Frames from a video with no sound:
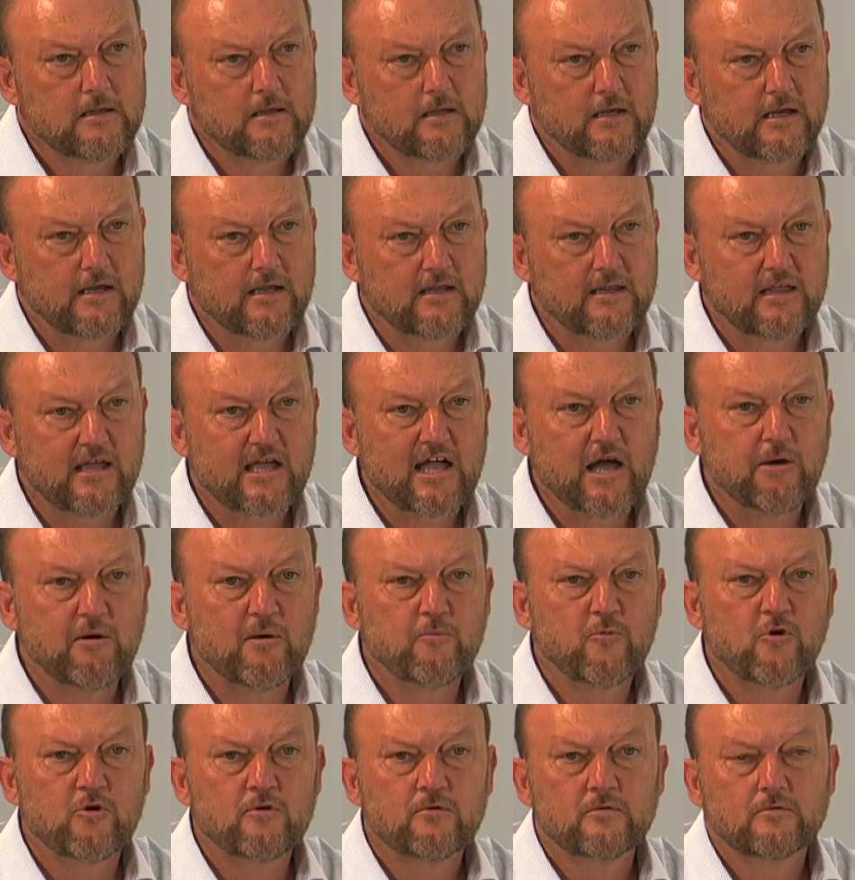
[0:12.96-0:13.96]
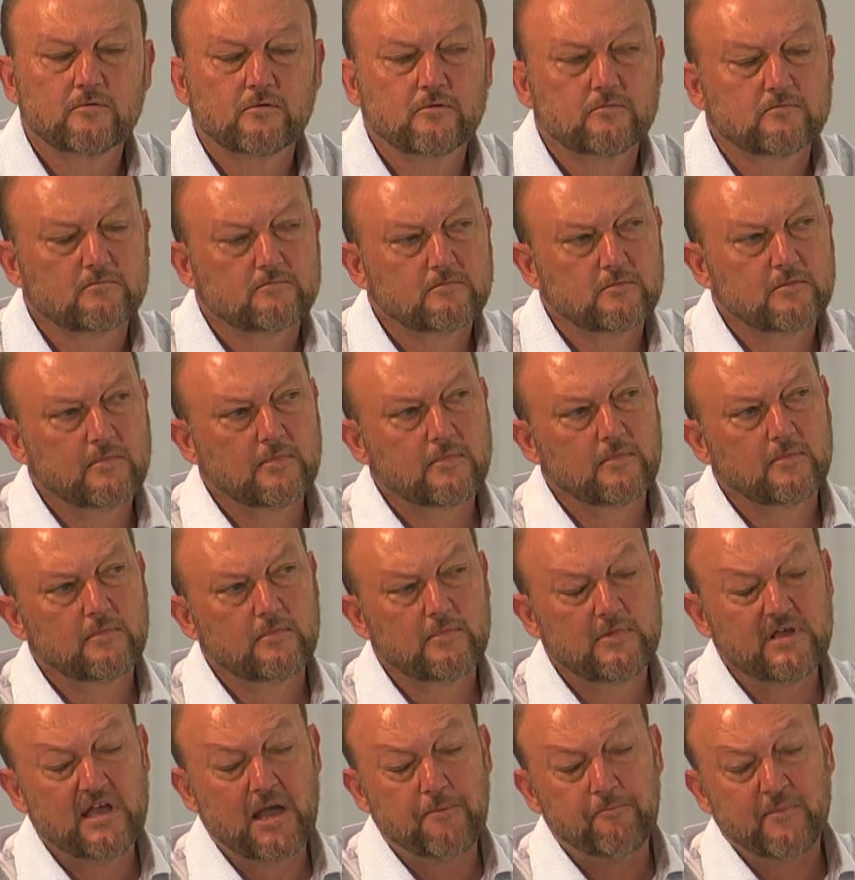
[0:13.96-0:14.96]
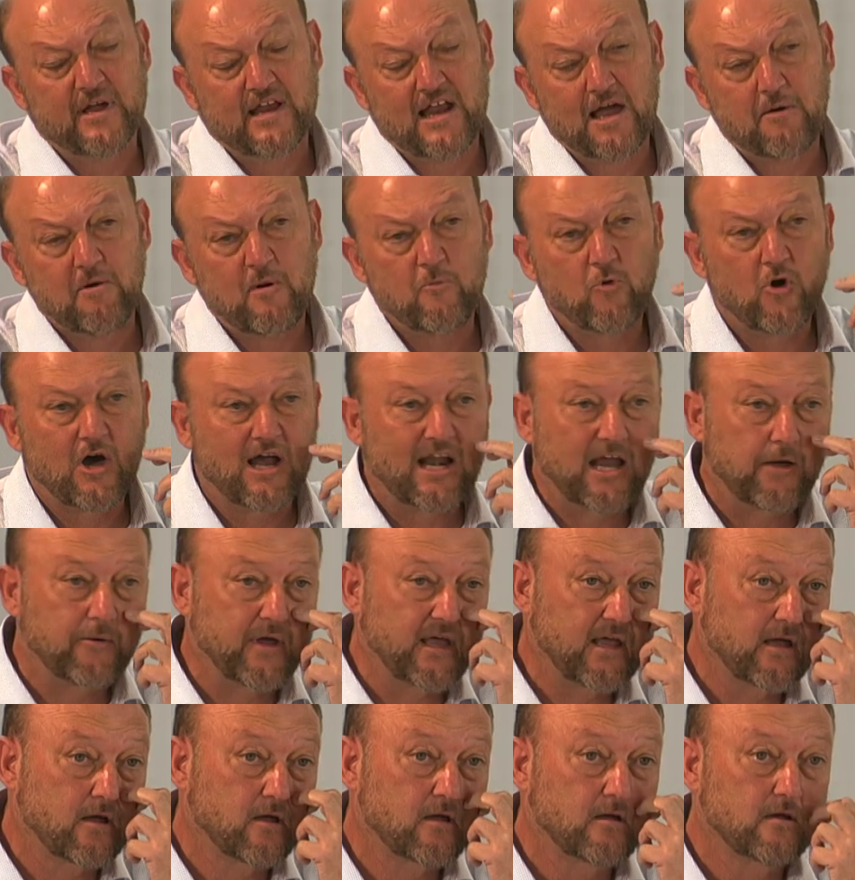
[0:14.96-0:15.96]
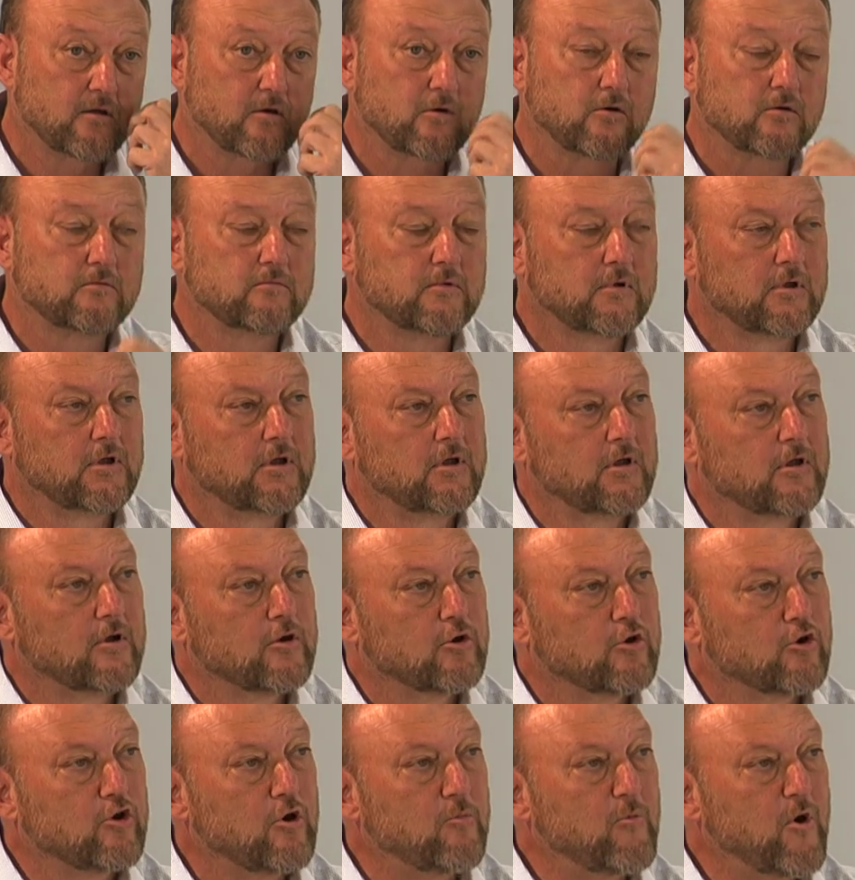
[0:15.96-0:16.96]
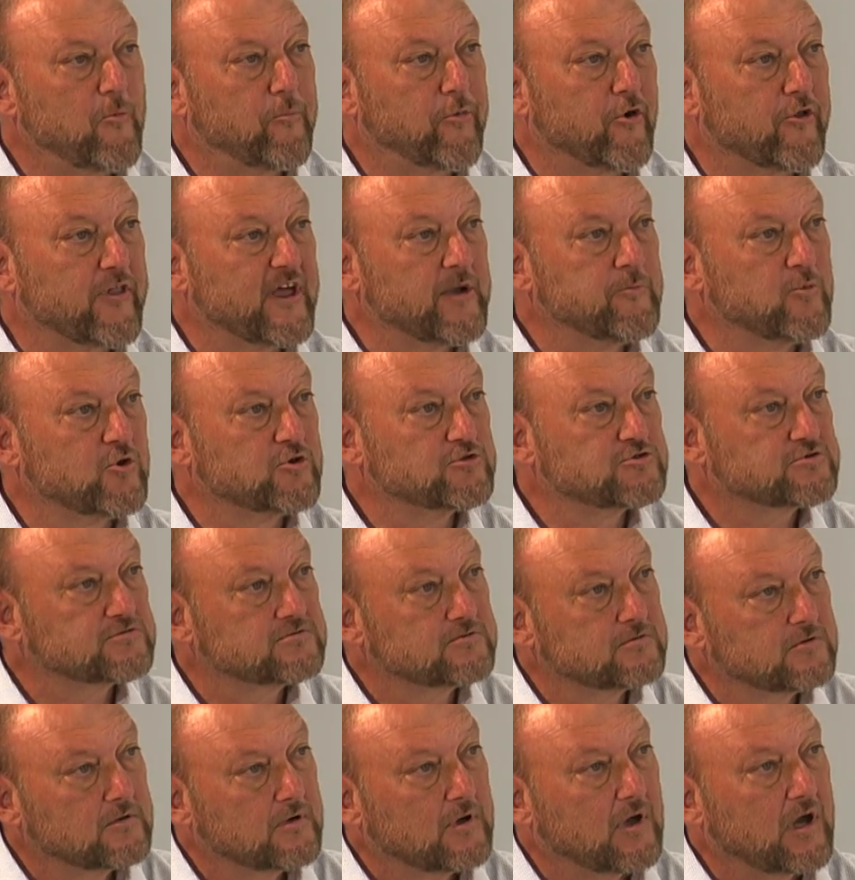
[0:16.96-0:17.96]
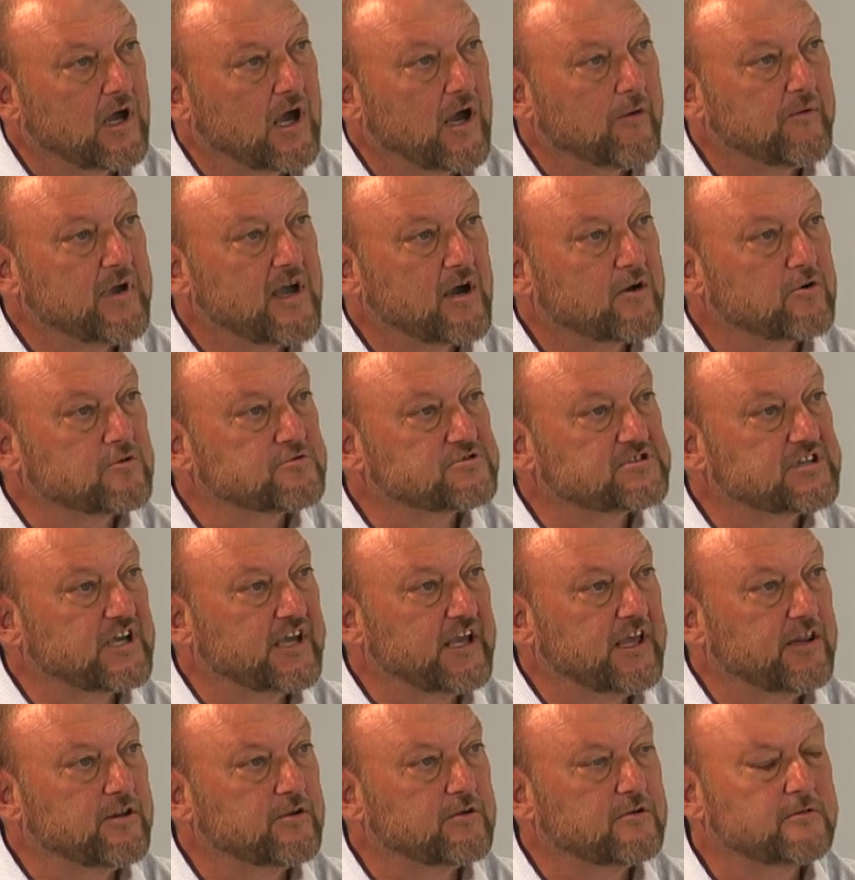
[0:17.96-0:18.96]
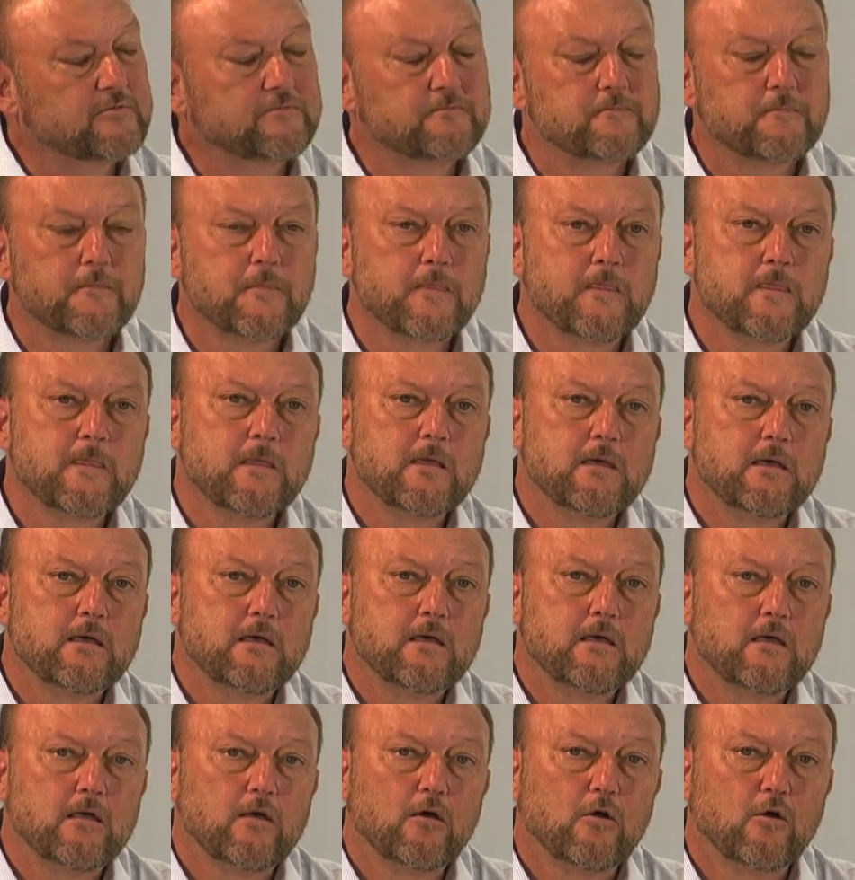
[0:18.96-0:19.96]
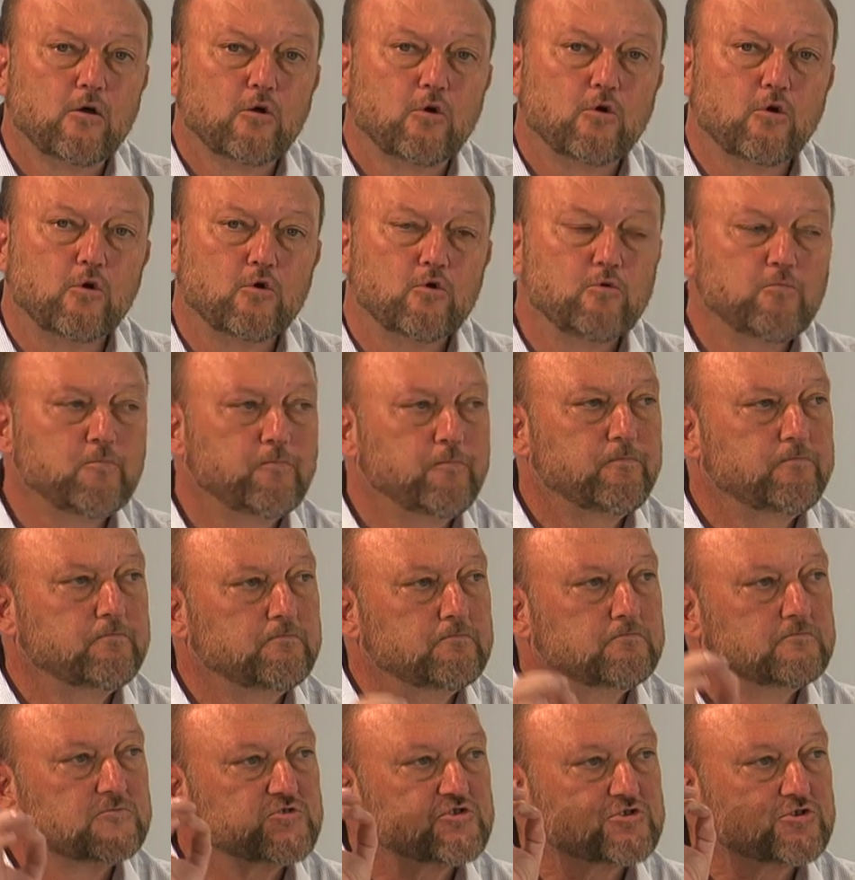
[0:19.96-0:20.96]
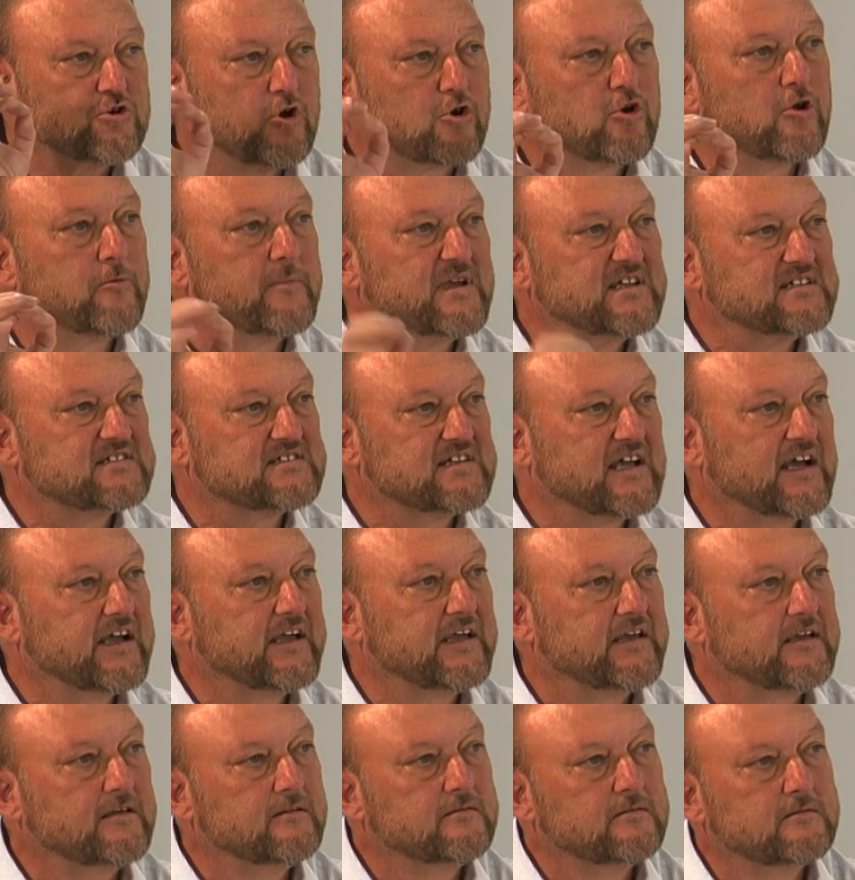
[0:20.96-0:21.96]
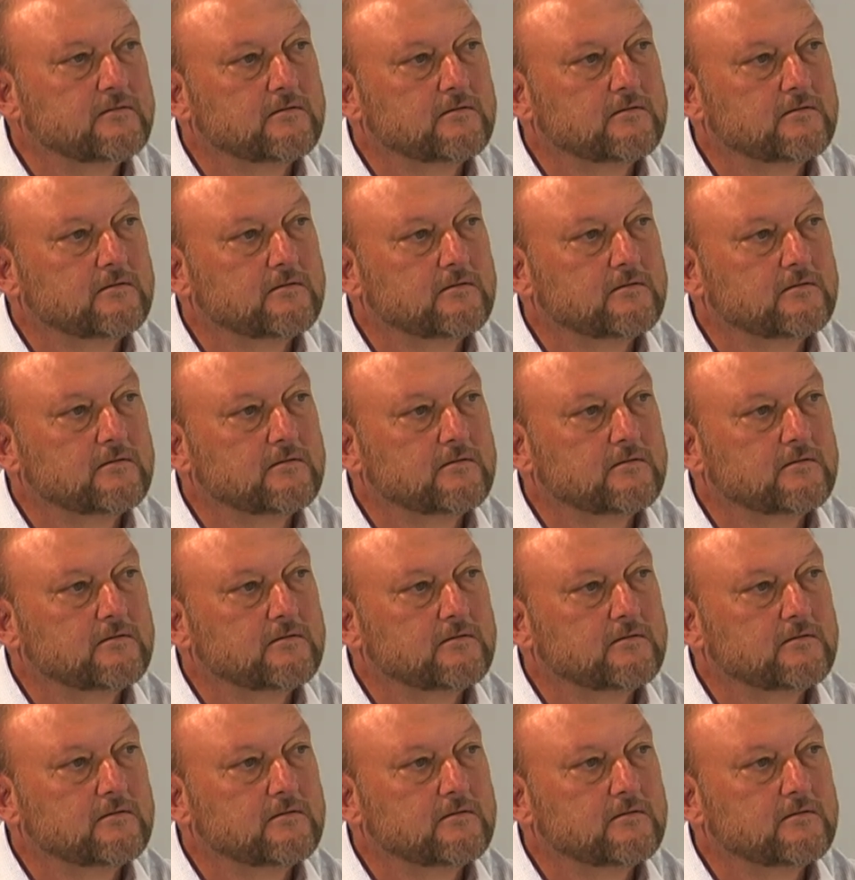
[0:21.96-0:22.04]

Criticábamos y admirábamos a la vez cómo Podemos había conseguido con un solo mensaje